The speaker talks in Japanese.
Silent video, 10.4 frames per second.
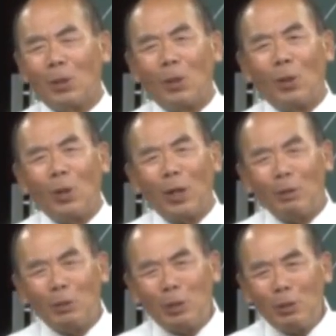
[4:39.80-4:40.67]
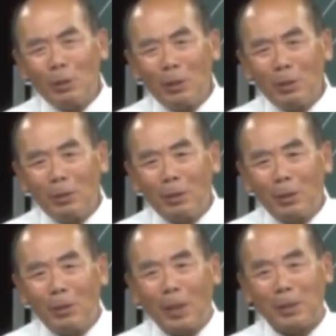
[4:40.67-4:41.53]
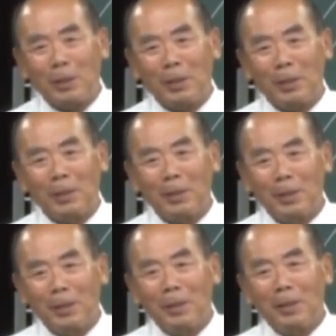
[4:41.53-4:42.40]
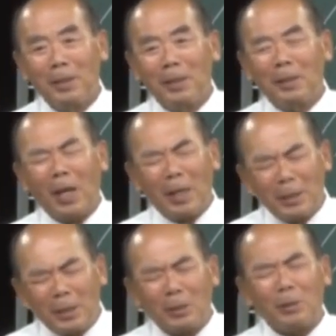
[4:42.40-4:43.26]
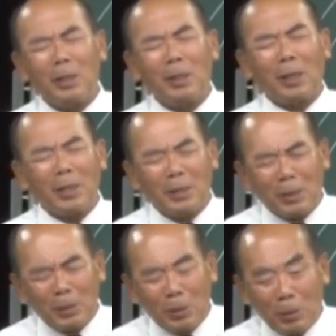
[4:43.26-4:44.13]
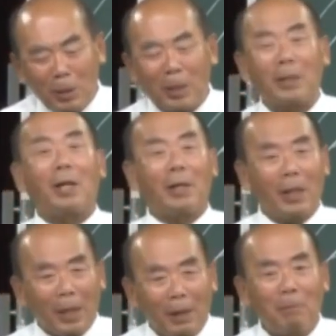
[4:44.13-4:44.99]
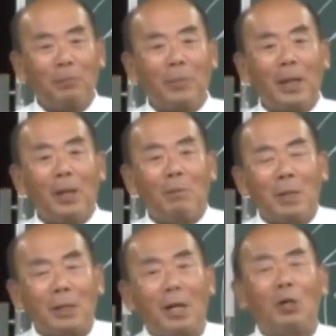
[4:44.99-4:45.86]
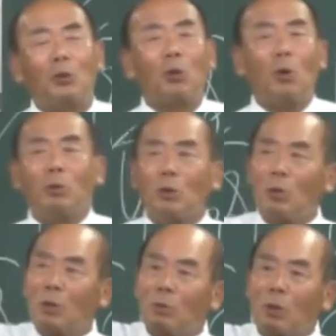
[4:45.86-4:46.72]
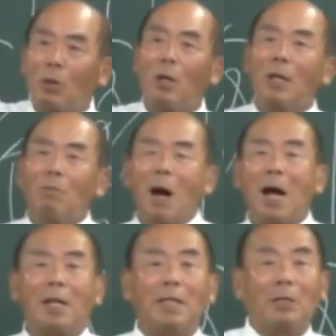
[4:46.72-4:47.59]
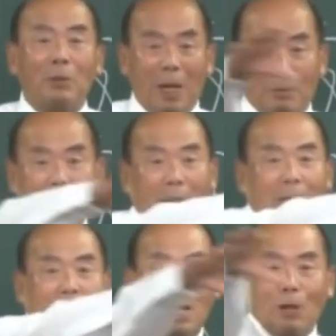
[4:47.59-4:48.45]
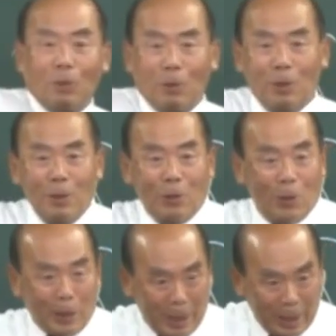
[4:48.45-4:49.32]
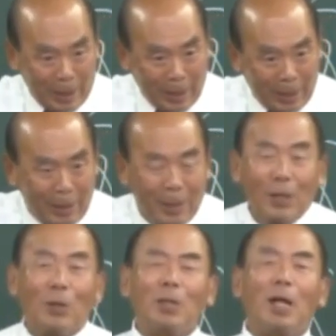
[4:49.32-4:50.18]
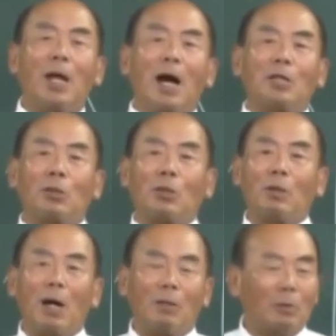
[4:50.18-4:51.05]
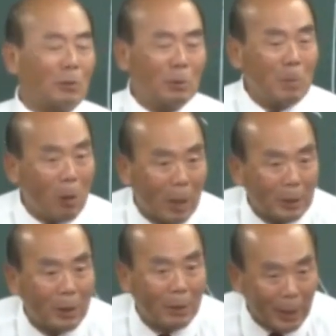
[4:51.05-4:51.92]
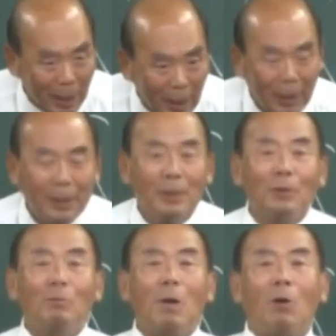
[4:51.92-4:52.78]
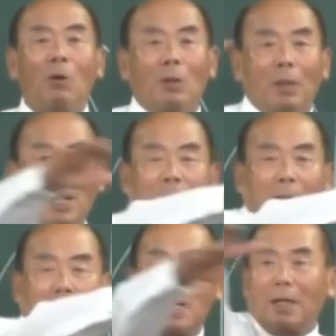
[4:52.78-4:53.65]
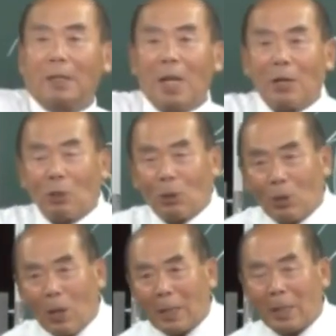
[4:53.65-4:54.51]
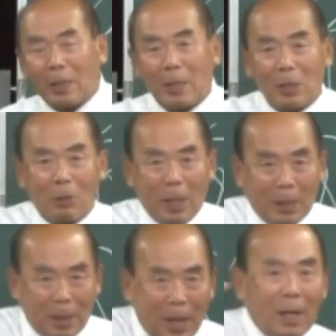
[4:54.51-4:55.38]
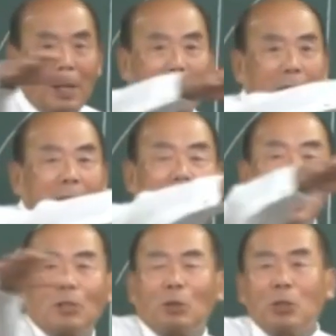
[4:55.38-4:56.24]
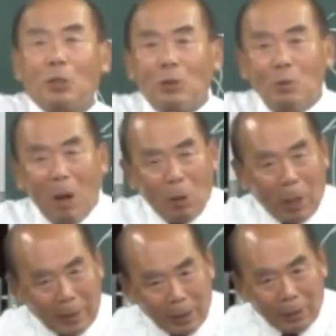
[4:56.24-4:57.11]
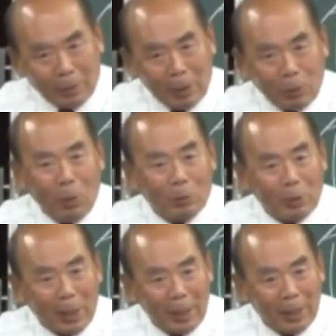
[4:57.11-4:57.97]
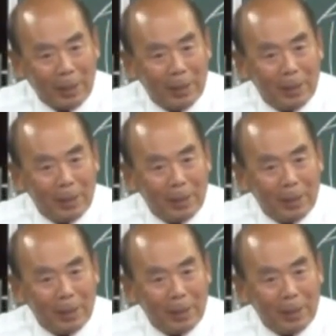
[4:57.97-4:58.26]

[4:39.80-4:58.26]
これ牛の肉っていう感じ大切に大切に育てられたね皆さんあの東北の方行くと曲がり屋というあるじゃない家がこう大きな家でほんであそこでは馬を飼ってるのかね馬を暖かい暖炉の暖かさの中で人間と一緒に馬を飼ってるこれ東北やね